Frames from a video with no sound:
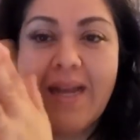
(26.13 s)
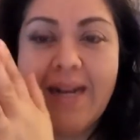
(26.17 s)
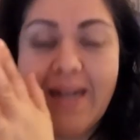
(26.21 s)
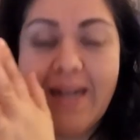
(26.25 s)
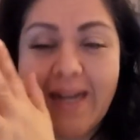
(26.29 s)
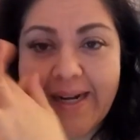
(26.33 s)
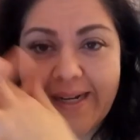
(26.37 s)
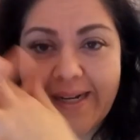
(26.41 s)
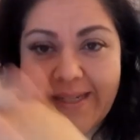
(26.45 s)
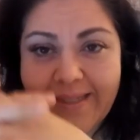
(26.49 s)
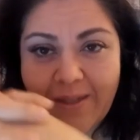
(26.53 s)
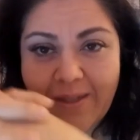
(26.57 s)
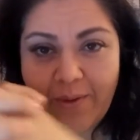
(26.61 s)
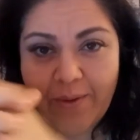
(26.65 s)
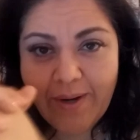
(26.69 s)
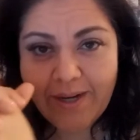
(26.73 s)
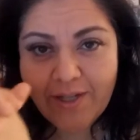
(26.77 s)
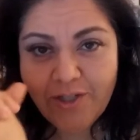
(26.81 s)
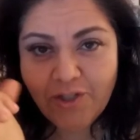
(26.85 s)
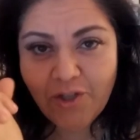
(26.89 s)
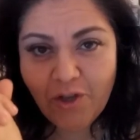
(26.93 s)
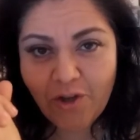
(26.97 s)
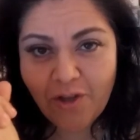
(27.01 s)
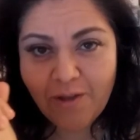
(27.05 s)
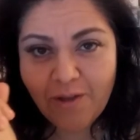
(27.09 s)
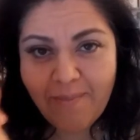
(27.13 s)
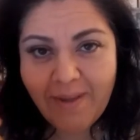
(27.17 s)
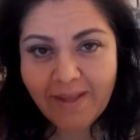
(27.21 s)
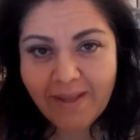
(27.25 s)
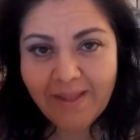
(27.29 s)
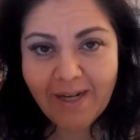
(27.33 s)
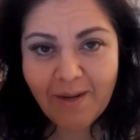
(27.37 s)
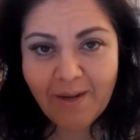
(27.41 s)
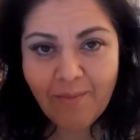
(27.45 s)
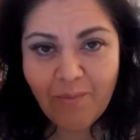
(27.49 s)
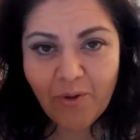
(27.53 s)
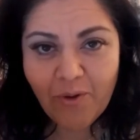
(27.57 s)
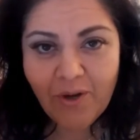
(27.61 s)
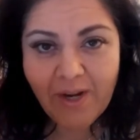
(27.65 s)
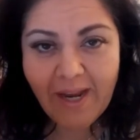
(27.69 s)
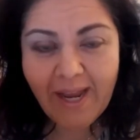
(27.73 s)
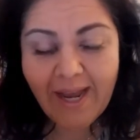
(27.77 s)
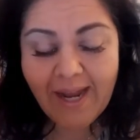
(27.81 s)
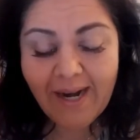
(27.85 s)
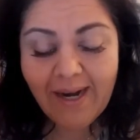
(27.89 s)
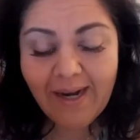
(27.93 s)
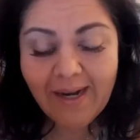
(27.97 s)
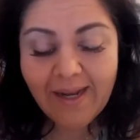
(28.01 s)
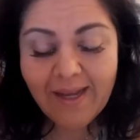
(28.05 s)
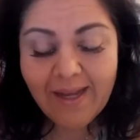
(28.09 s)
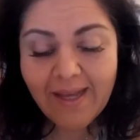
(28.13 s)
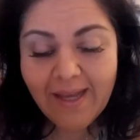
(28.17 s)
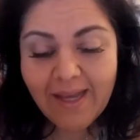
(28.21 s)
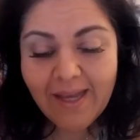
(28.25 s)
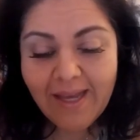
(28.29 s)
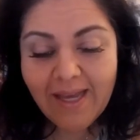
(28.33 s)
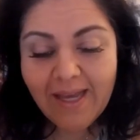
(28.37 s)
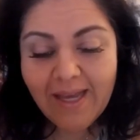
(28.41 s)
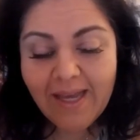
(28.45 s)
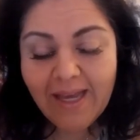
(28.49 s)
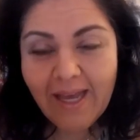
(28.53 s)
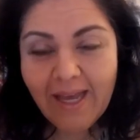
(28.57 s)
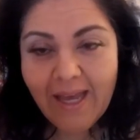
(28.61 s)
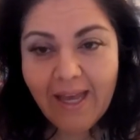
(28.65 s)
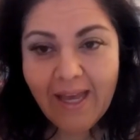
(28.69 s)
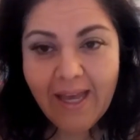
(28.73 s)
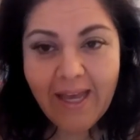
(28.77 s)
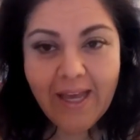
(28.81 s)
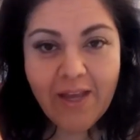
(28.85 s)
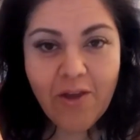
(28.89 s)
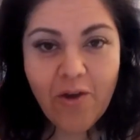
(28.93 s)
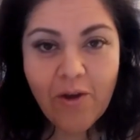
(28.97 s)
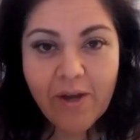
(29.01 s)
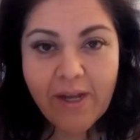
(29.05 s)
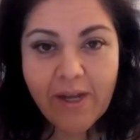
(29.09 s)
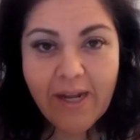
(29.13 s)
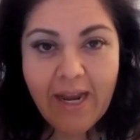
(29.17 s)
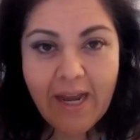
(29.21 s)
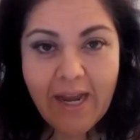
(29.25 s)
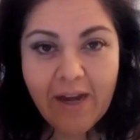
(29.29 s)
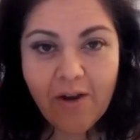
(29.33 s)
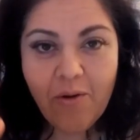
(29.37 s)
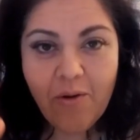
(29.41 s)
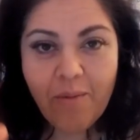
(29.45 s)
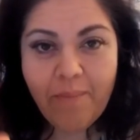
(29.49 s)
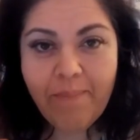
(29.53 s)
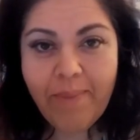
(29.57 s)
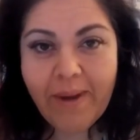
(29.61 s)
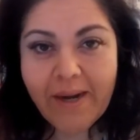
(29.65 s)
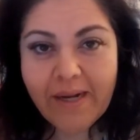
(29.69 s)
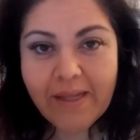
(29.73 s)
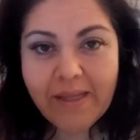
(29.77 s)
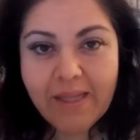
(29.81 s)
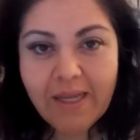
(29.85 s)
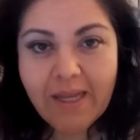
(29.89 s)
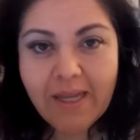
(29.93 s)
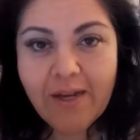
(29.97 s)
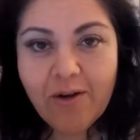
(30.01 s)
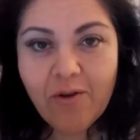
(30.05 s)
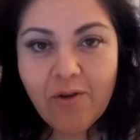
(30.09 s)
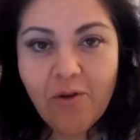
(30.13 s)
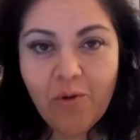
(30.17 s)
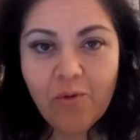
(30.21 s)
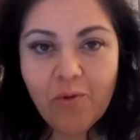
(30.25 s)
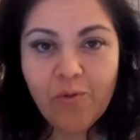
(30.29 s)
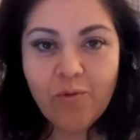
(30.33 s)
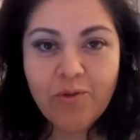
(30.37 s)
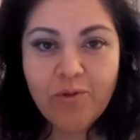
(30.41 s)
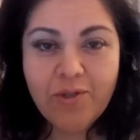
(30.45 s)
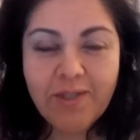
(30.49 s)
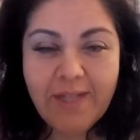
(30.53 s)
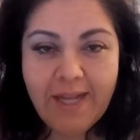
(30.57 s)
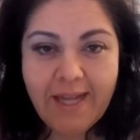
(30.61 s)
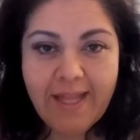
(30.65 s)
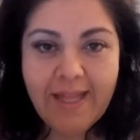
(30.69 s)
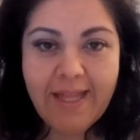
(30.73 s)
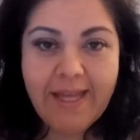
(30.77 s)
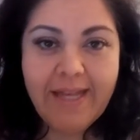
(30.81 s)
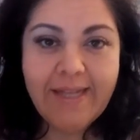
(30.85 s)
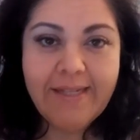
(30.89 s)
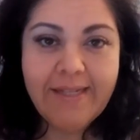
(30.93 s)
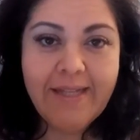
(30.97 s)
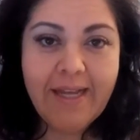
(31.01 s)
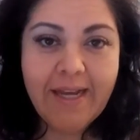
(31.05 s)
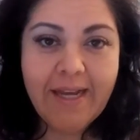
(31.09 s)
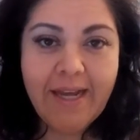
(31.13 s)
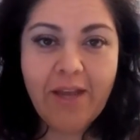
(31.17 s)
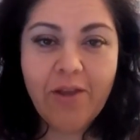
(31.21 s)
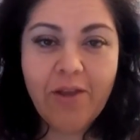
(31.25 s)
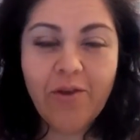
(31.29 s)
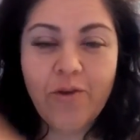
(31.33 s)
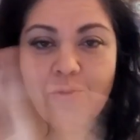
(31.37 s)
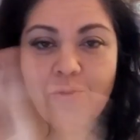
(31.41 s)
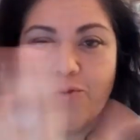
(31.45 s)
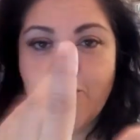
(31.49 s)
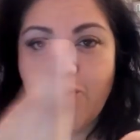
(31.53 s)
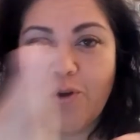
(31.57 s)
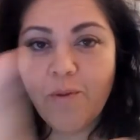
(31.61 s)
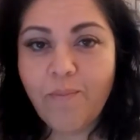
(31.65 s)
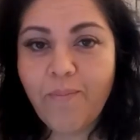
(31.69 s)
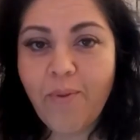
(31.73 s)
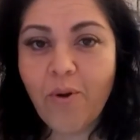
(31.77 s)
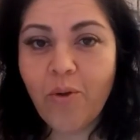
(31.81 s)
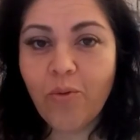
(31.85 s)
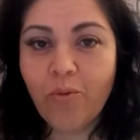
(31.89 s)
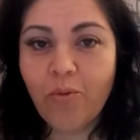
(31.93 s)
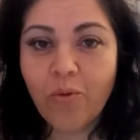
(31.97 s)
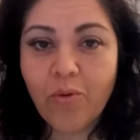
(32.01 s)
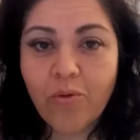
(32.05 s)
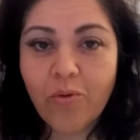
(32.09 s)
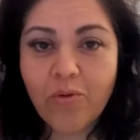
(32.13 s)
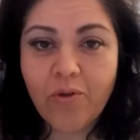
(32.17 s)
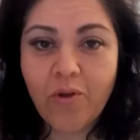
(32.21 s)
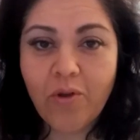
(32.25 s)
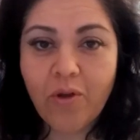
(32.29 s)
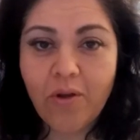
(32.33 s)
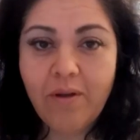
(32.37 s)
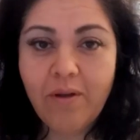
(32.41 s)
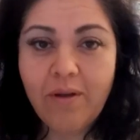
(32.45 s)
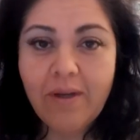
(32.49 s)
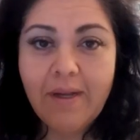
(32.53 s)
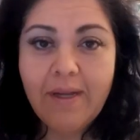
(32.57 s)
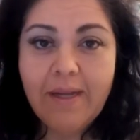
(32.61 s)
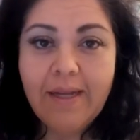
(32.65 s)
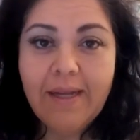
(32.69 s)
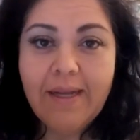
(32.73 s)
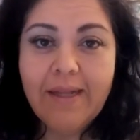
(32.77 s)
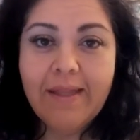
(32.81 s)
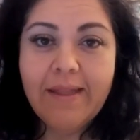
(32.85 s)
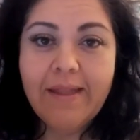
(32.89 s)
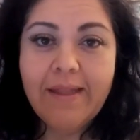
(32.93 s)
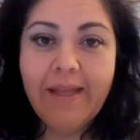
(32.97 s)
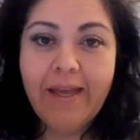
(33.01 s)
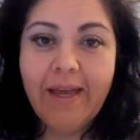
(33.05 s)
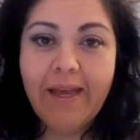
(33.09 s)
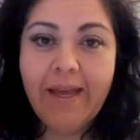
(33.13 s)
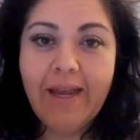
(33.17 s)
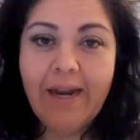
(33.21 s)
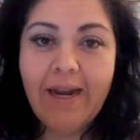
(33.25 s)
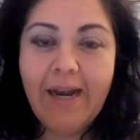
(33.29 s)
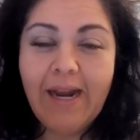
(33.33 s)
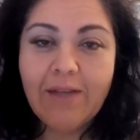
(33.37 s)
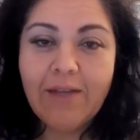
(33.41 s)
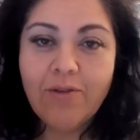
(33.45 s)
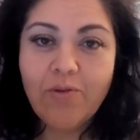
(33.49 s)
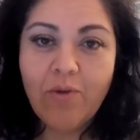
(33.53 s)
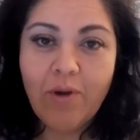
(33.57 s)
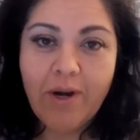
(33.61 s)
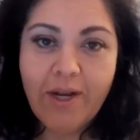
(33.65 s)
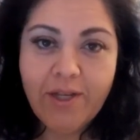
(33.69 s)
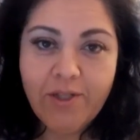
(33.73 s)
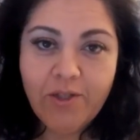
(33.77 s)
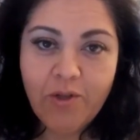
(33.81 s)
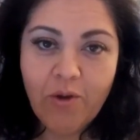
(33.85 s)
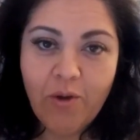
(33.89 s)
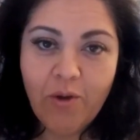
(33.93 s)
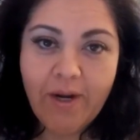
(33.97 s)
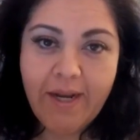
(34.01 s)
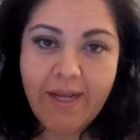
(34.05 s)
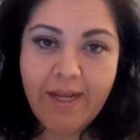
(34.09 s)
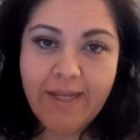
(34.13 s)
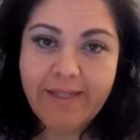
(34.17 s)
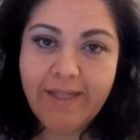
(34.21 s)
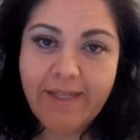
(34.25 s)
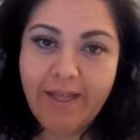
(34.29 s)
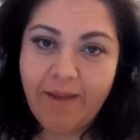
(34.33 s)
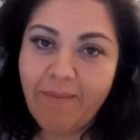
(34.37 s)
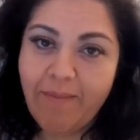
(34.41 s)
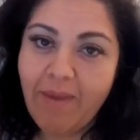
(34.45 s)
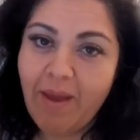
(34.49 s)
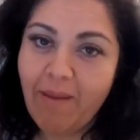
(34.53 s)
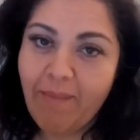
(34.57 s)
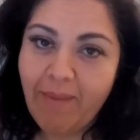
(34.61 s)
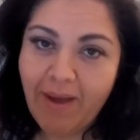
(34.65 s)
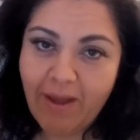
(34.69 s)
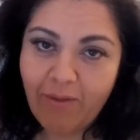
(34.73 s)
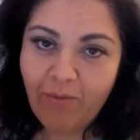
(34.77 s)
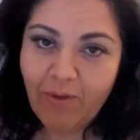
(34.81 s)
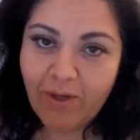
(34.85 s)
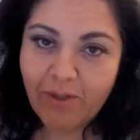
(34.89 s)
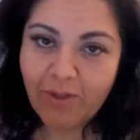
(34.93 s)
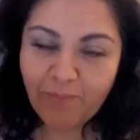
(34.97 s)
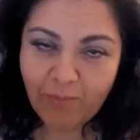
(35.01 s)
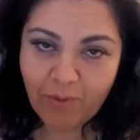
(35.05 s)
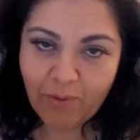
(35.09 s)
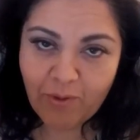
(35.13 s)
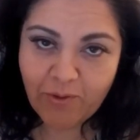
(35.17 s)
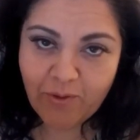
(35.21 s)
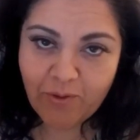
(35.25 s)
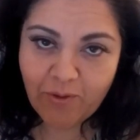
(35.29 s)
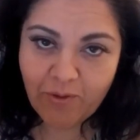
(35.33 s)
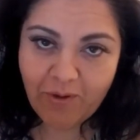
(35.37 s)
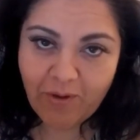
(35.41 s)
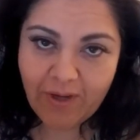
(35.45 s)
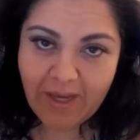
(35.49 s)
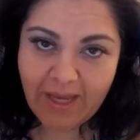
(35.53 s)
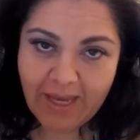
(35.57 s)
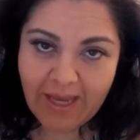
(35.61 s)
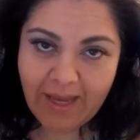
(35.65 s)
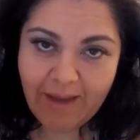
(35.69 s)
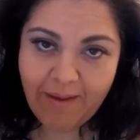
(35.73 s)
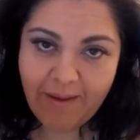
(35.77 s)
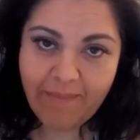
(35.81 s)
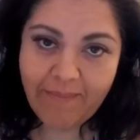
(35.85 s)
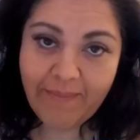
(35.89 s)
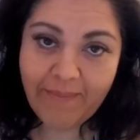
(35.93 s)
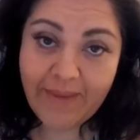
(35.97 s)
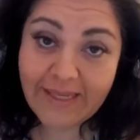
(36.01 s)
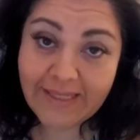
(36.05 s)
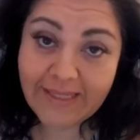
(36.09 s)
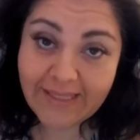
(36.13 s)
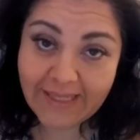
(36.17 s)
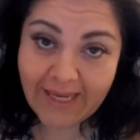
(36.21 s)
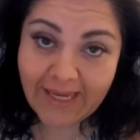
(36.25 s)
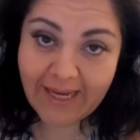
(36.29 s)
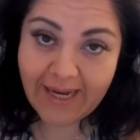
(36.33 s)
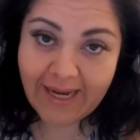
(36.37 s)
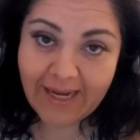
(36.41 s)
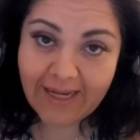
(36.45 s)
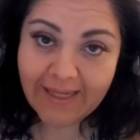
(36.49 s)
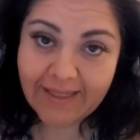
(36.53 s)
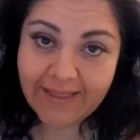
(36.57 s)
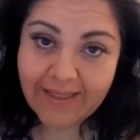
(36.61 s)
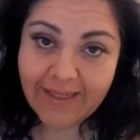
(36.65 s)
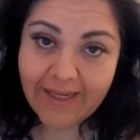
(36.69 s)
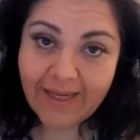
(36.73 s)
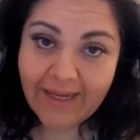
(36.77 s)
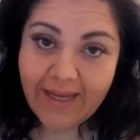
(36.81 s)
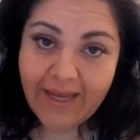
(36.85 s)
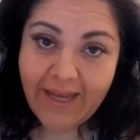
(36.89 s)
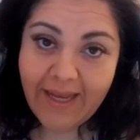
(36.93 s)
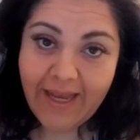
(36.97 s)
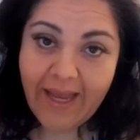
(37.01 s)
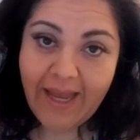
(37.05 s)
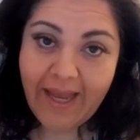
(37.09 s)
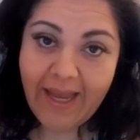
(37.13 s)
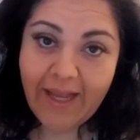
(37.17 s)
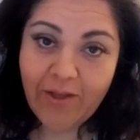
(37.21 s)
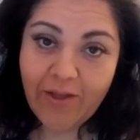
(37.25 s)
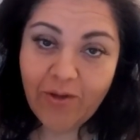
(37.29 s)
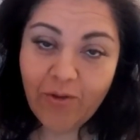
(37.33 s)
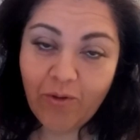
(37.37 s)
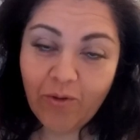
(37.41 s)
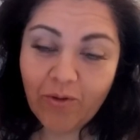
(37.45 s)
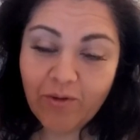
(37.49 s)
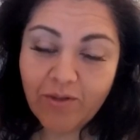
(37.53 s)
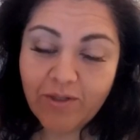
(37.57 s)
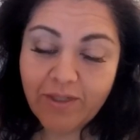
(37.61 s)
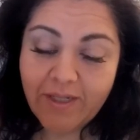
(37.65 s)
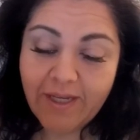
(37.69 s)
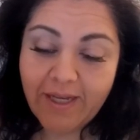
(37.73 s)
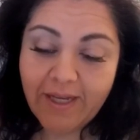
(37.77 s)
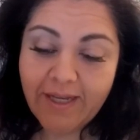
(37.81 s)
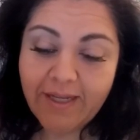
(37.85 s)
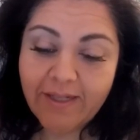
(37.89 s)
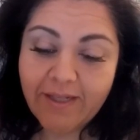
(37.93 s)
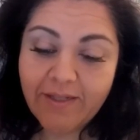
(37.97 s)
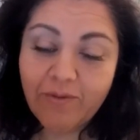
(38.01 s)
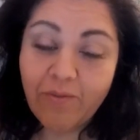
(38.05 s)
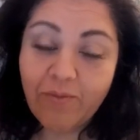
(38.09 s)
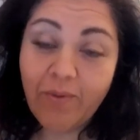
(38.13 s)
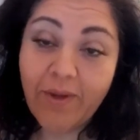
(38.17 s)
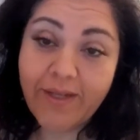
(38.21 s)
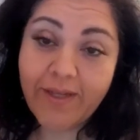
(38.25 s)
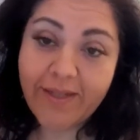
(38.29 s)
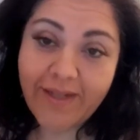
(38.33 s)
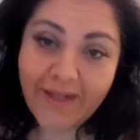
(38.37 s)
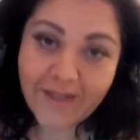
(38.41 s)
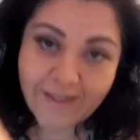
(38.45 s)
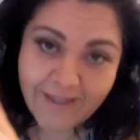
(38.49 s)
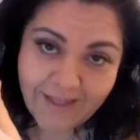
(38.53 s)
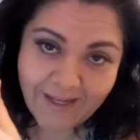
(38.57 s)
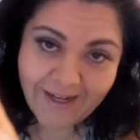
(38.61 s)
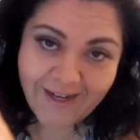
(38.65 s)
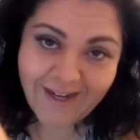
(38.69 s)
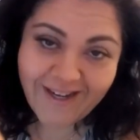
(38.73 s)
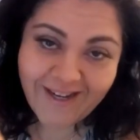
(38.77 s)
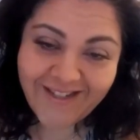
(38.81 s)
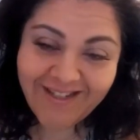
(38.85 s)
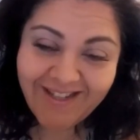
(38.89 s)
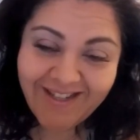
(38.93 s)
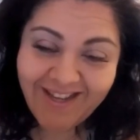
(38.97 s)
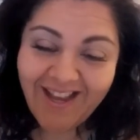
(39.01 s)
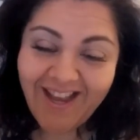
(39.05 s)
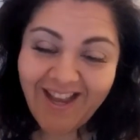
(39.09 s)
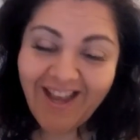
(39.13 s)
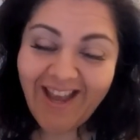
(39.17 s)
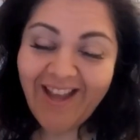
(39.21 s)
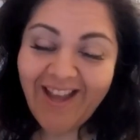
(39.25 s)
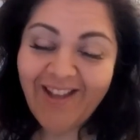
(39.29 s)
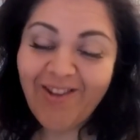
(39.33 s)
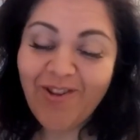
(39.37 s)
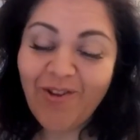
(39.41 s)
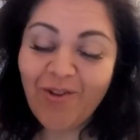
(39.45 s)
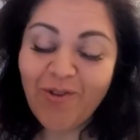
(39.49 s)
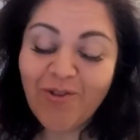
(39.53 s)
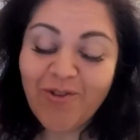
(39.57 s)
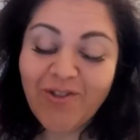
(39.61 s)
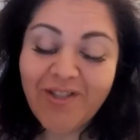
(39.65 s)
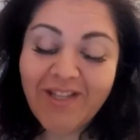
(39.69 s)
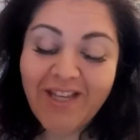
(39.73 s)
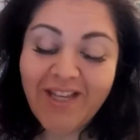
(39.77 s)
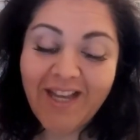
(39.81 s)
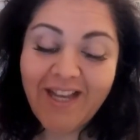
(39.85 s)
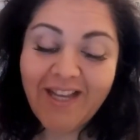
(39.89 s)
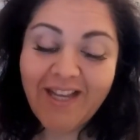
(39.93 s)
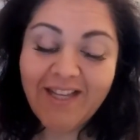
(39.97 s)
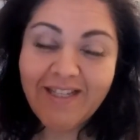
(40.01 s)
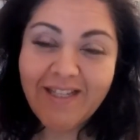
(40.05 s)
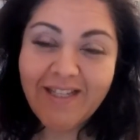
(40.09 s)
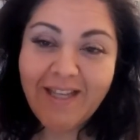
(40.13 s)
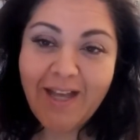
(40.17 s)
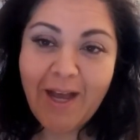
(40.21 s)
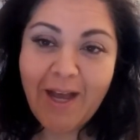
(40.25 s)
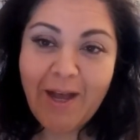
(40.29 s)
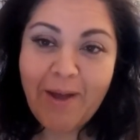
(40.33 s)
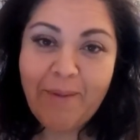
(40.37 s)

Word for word: la restauración matrimonial. Eh, yo quería compartir con ustedes de que yo soy producto de las oraciones de mi amado esposo y mis hijas entonces nuestras hijas. Entonces,